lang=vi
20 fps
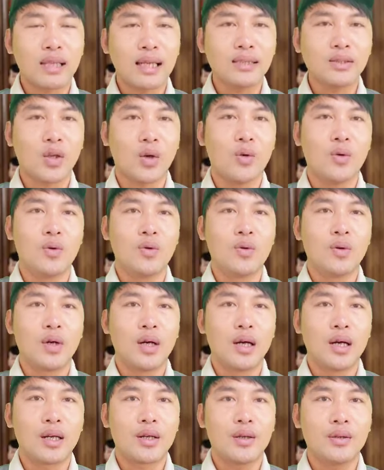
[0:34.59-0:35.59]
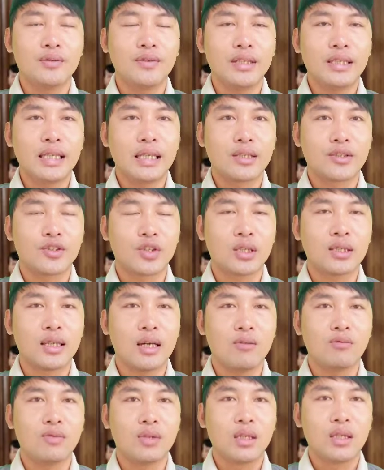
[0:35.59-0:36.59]
tháng tù à, đối với Trần Sơn
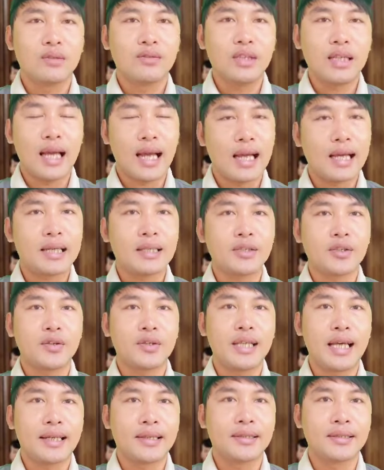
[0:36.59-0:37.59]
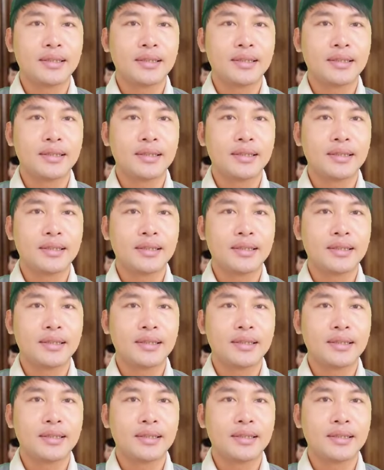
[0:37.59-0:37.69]
Đông với hai tội danh